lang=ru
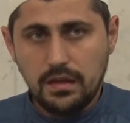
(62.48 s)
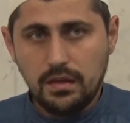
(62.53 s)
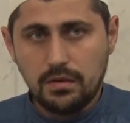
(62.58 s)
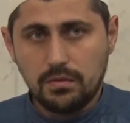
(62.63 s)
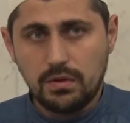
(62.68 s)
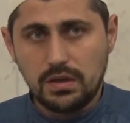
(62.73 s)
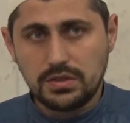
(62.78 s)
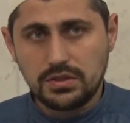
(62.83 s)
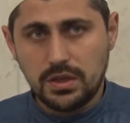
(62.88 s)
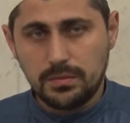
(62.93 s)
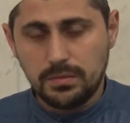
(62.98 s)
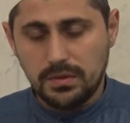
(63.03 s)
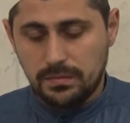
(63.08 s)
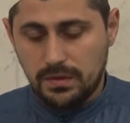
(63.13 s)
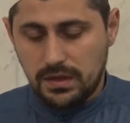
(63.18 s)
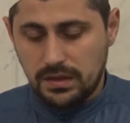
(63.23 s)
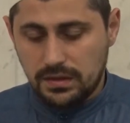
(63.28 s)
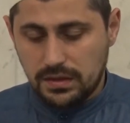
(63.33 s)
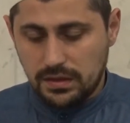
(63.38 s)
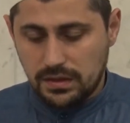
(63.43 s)
Уважаемые
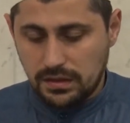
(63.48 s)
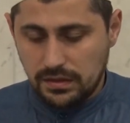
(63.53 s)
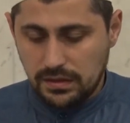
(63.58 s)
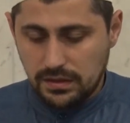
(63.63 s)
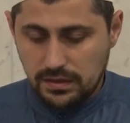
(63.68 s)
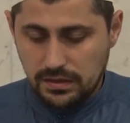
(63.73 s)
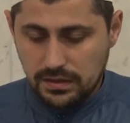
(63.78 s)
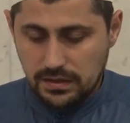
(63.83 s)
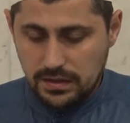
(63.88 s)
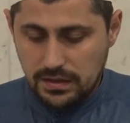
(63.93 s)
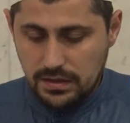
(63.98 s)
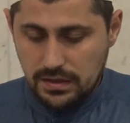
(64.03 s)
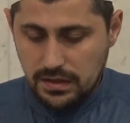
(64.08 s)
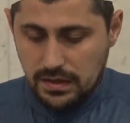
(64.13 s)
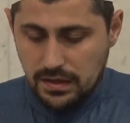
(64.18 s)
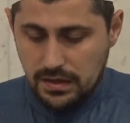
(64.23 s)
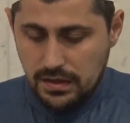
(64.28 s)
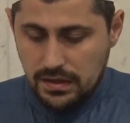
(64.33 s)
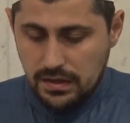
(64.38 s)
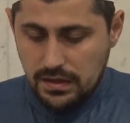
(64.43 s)
братья,
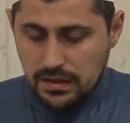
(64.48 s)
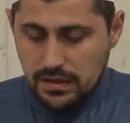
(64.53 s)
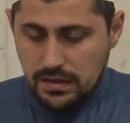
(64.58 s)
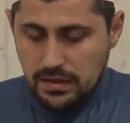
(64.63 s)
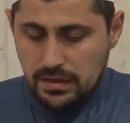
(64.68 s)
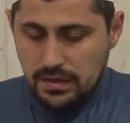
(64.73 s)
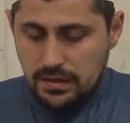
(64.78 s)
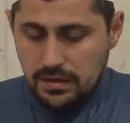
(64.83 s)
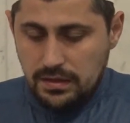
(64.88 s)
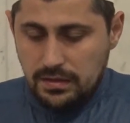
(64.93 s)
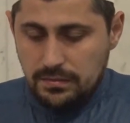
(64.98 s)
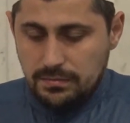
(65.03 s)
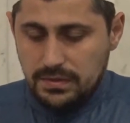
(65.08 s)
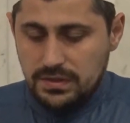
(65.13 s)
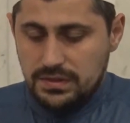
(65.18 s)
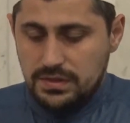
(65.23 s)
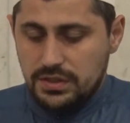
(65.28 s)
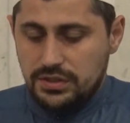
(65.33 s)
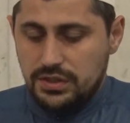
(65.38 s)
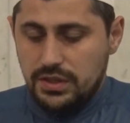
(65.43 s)
мы
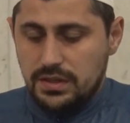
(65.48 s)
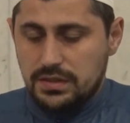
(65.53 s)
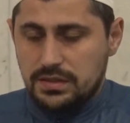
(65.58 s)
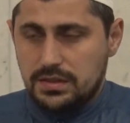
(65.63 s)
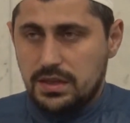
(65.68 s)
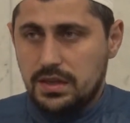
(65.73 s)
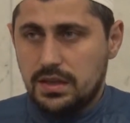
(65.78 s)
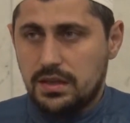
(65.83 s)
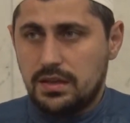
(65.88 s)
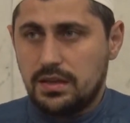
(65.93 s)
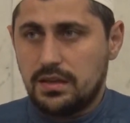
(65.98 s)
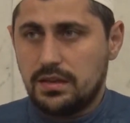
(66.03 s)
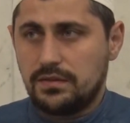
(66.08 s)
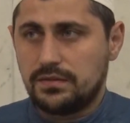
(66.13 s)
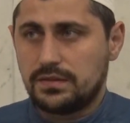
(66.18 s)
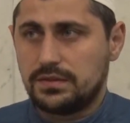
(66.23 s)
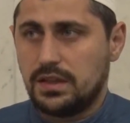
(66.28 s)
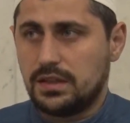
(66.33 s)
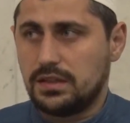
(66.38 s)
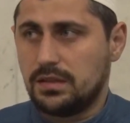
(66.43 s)
сейчас,
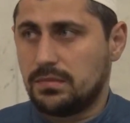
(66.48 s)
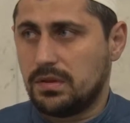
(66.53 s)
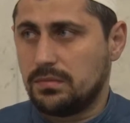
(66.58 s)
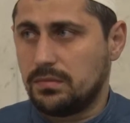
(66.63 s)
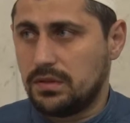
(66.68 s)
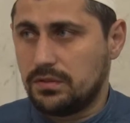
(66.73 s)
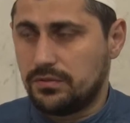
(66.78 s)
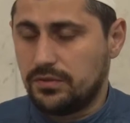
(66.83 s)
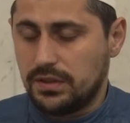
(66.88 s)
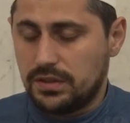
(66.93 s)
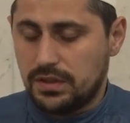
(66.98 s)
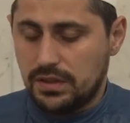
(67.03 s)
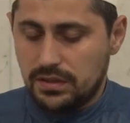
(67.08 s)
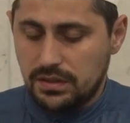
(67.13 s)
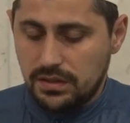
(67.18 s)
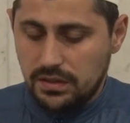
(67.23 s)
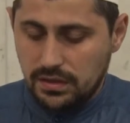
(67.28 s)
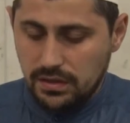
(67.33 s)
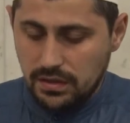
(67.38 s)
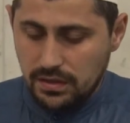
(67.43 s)
в данный момент, в эти
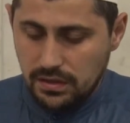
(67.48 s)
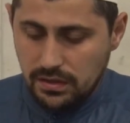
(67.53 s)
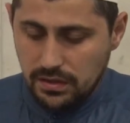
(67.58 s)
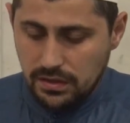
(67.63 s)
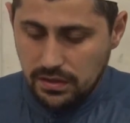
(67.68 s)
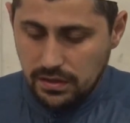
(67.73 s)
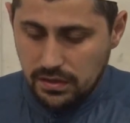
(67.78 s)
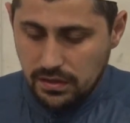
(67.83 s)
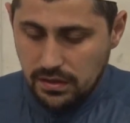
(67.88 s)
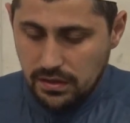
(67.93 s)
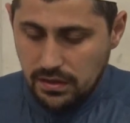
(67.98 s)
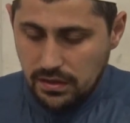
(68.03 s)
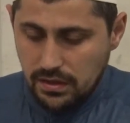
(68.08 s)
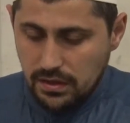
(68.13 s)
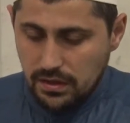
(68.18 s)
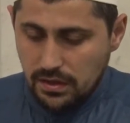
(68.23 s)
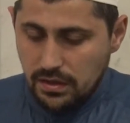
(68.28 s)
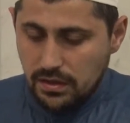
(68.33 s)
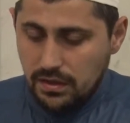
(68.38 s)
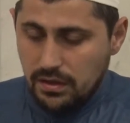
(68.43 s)
дни,
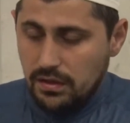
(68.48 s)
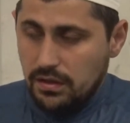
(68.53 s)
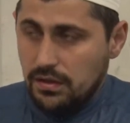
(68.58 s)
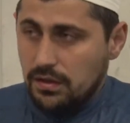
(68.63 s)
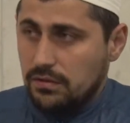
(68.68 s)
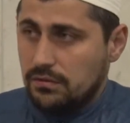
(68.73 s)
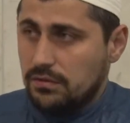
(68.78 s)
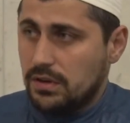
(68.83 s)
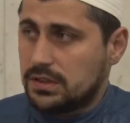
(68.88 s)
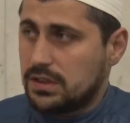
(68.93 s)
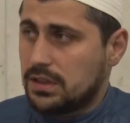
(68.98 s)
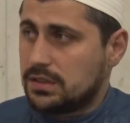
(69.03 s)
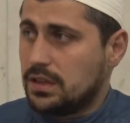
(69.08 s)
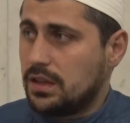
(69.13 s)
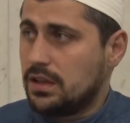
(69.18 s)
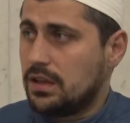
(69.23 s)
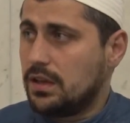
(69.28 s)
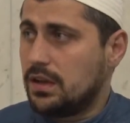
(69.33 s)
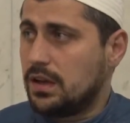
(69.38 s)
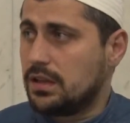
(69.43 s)
в этот
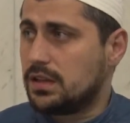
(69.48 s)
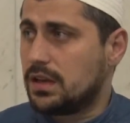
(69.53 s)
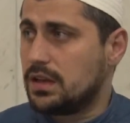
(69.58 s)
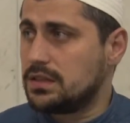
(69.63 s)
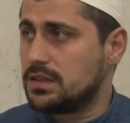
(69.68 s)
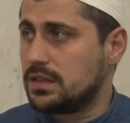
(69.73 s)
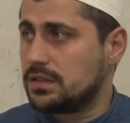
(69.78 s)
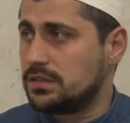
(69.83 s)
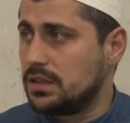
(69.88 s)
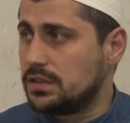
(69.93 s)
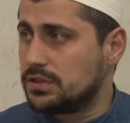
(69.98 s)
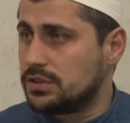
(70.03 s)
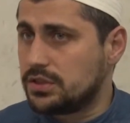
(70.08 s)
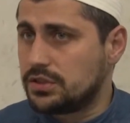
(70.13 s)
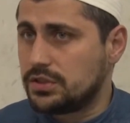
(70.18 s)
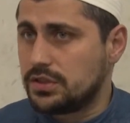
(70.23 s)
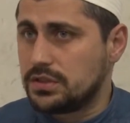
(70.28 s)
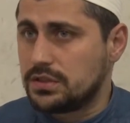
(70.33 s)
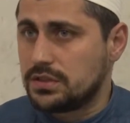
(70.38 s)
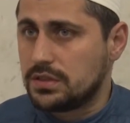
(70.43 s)
отрезок нашей
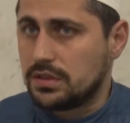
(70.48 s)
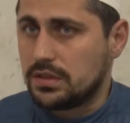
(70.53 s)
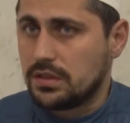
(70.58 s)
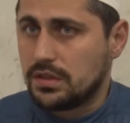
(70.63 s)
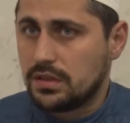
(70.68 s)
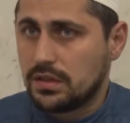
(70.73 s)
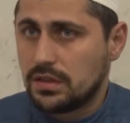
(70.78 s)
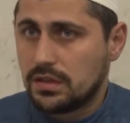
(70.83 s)
жизни